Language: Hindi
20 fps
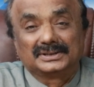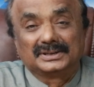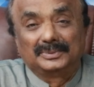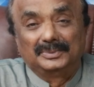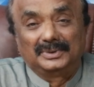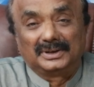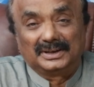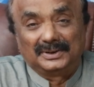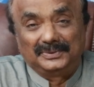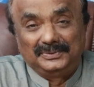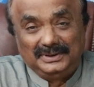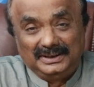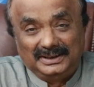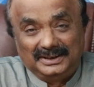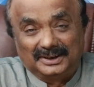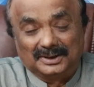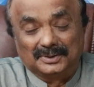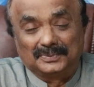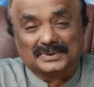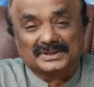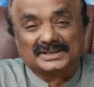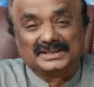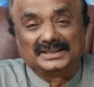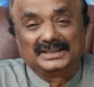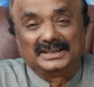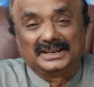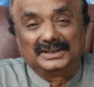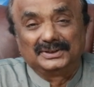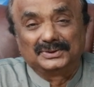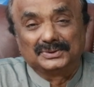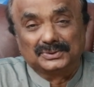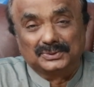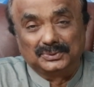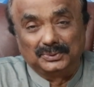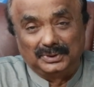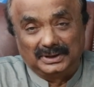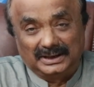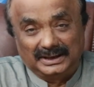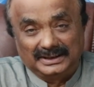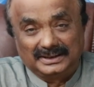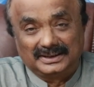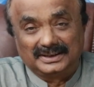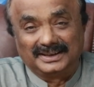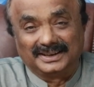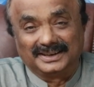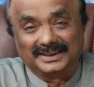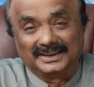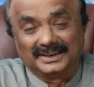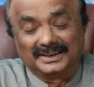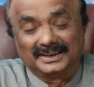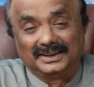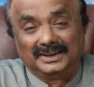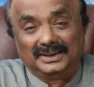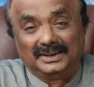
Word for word: हमारा वीलाग पसंद आए तो इसको लाइक करें